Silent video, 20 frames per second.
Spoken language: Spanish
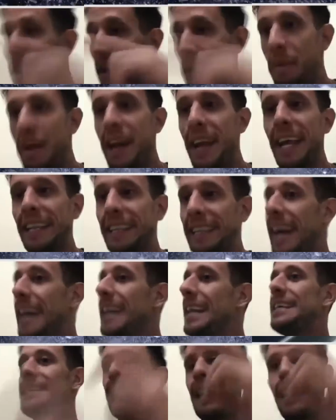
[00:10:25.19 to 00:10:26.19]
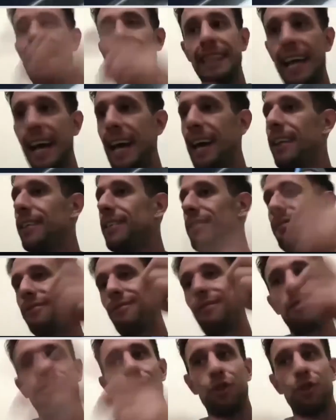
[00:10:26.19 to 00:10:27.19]
para estar y saltar
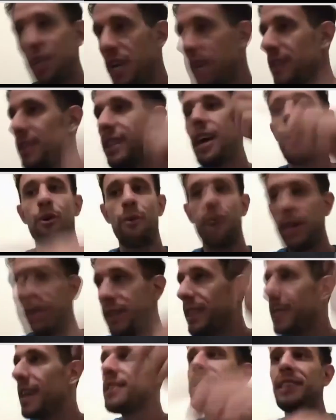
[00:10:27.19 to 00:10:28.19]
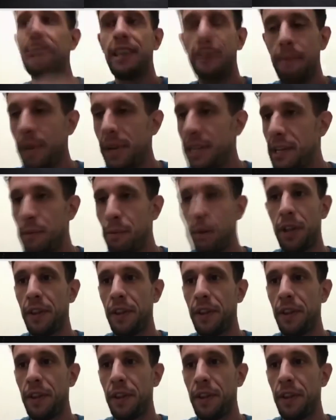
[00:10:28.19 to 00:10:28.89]
80, 90, 100 veces por